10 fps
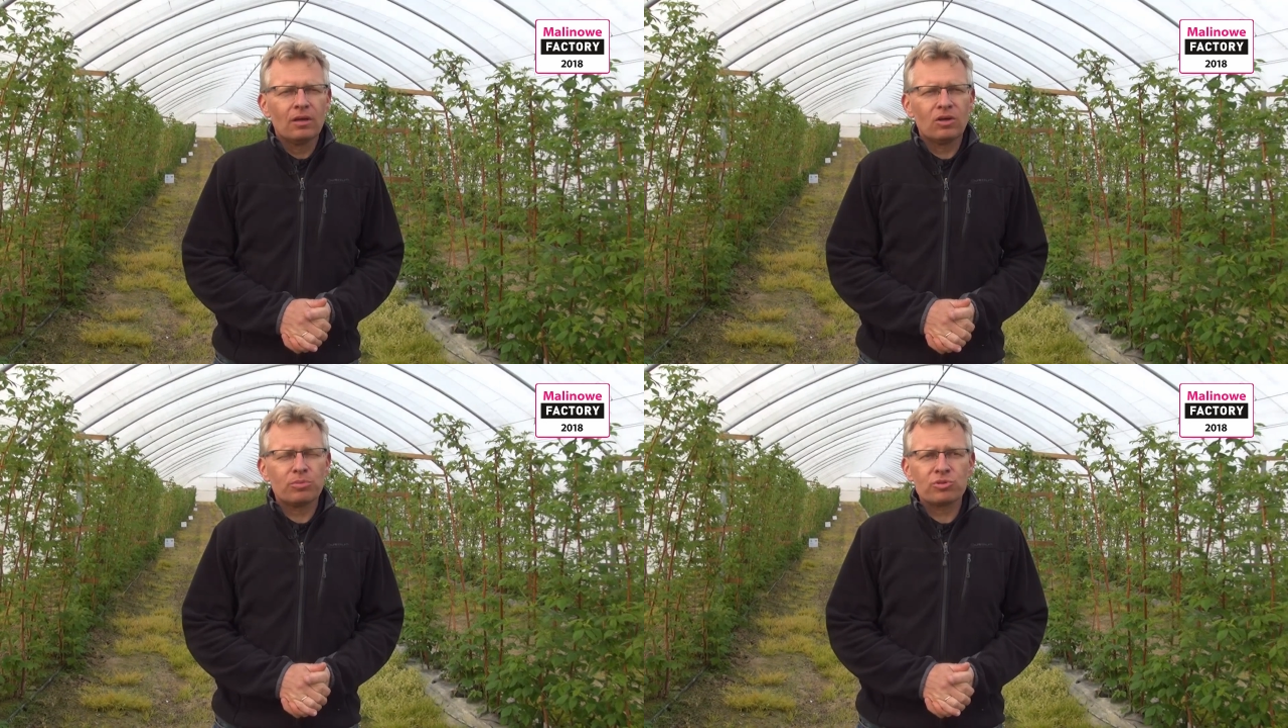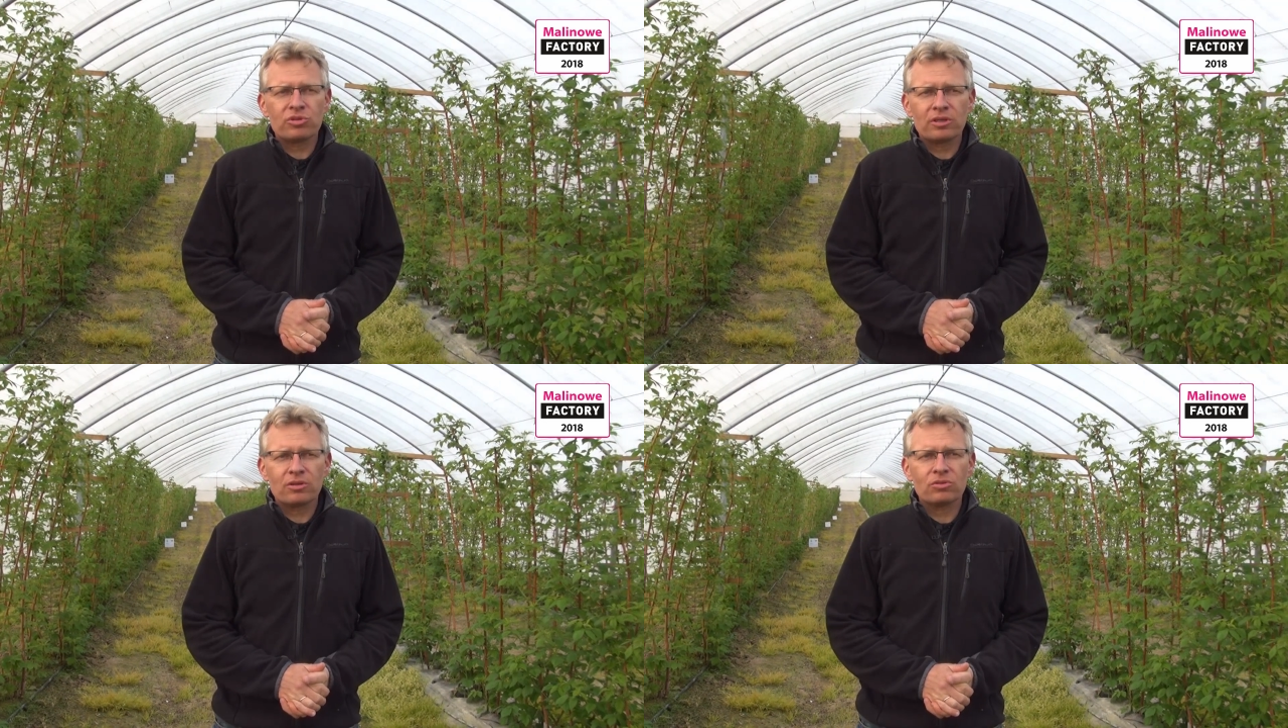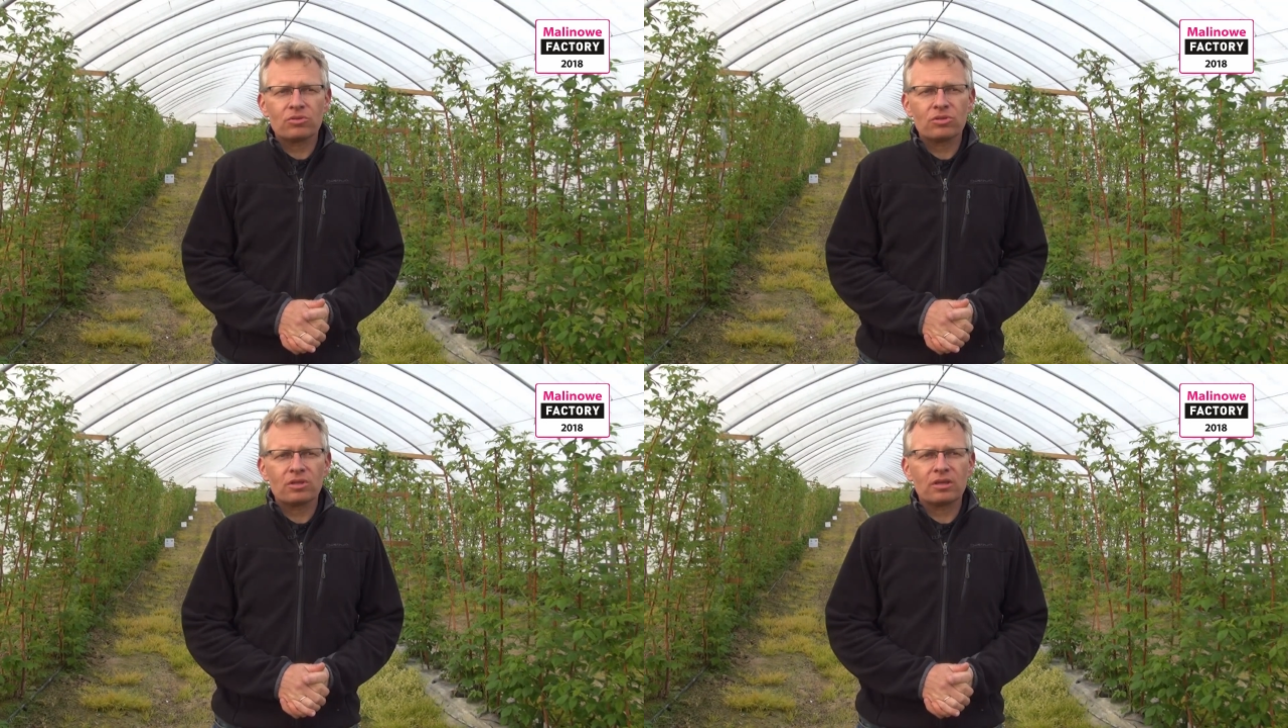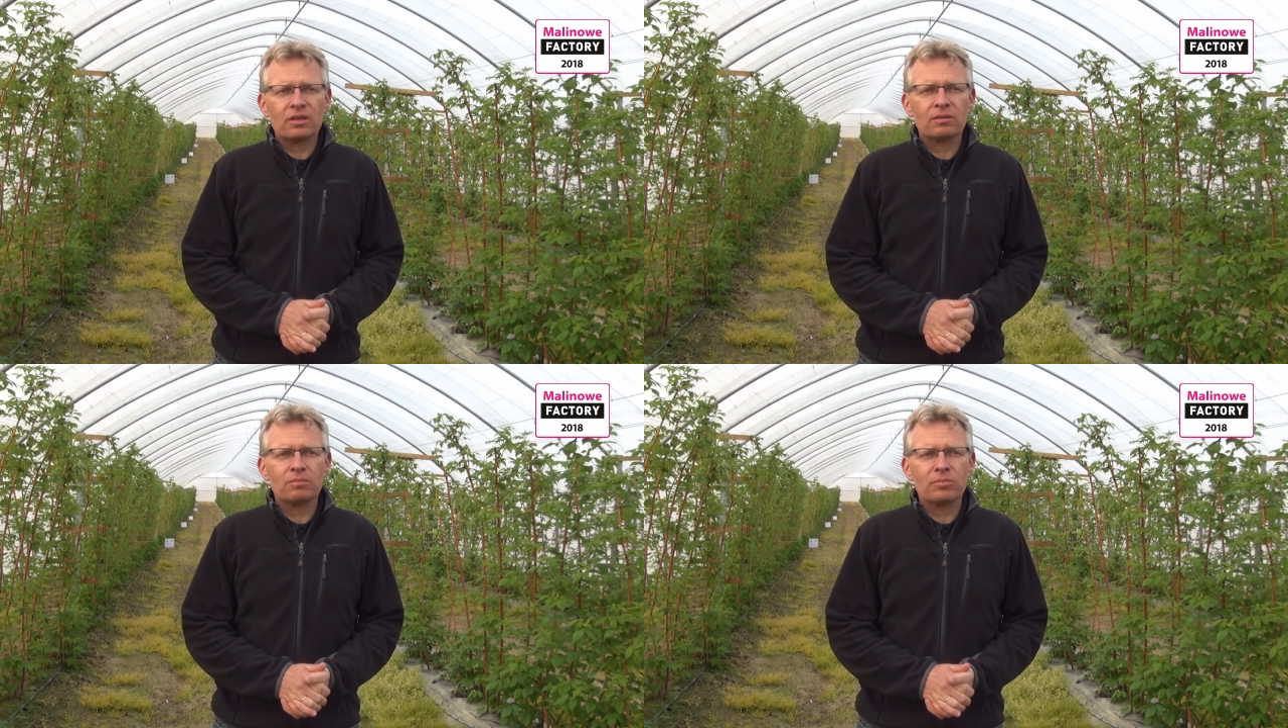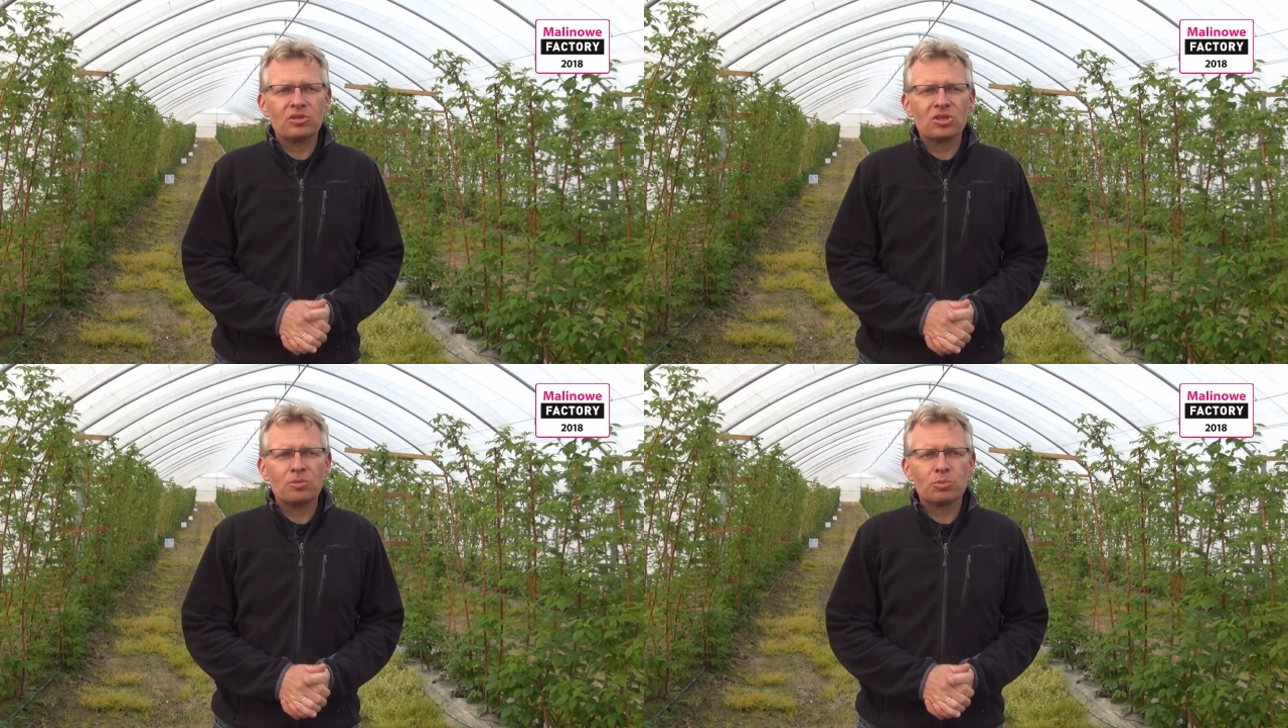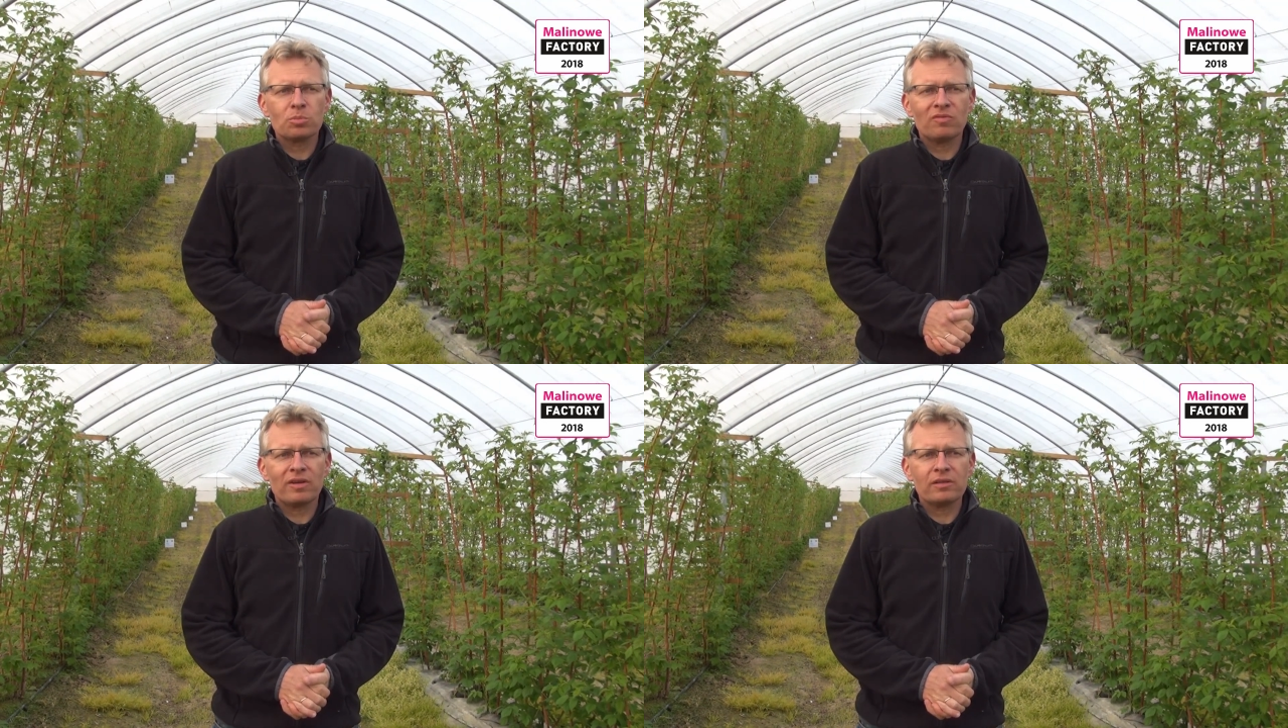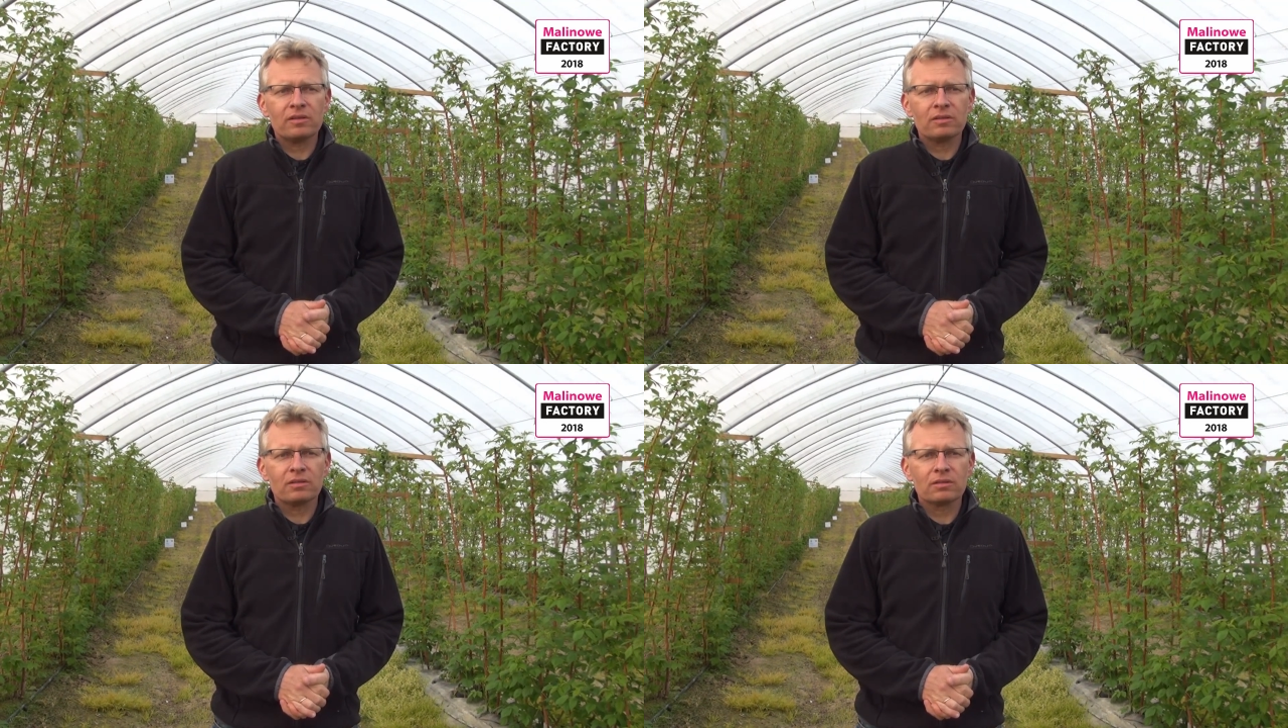Oprócz tego, że będziemy próbowali